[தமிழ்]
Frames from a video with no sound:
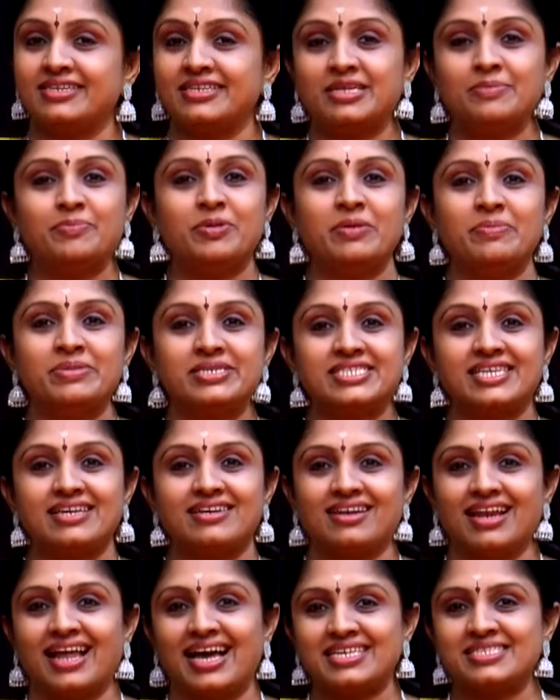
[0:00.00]
அந்த டிப்ளமசி
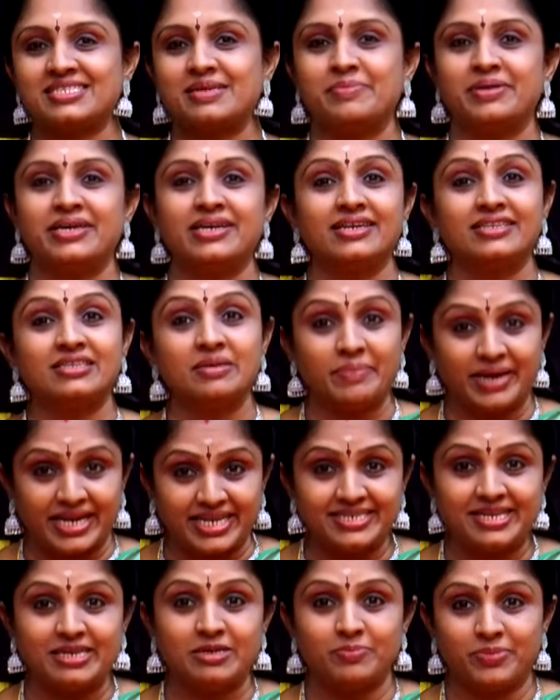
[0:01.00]
கிளாஸ் அப்படிங்கிறத
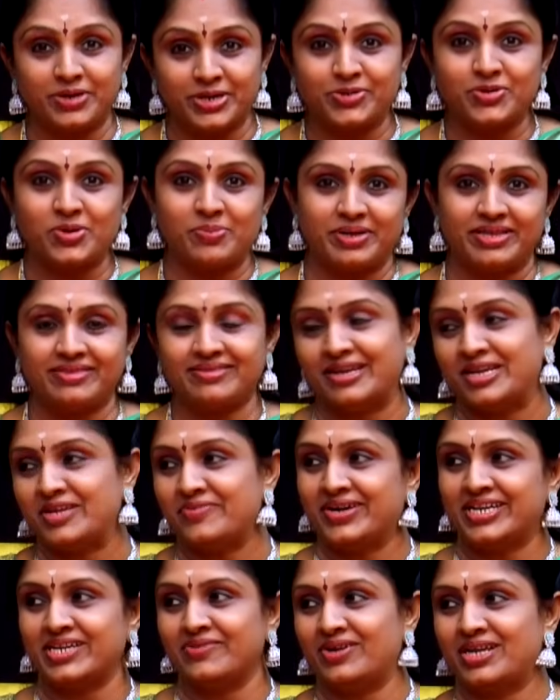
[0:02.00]
மெயின்டைன் பண்ணணும் அப்படின்னு
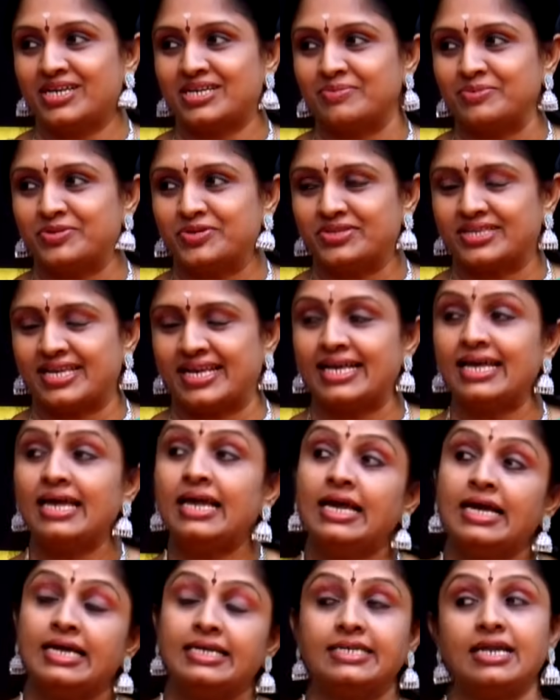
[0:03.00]
தெளிவான விளக்கம் கொடுத்தீங்க
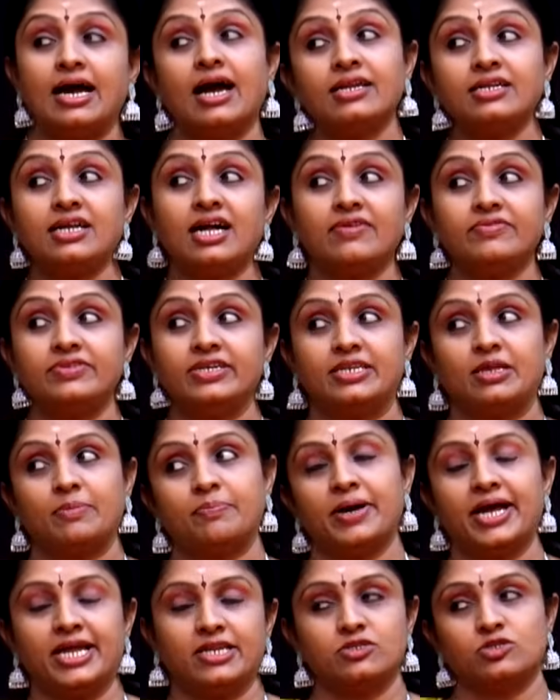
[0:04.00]
நான்காவது
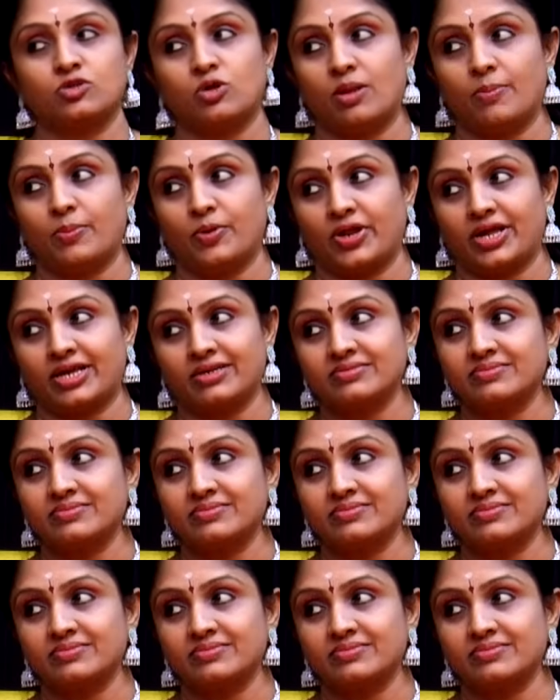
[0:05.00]
டிப்பாக என்ன சொல்ல போகிறீங்க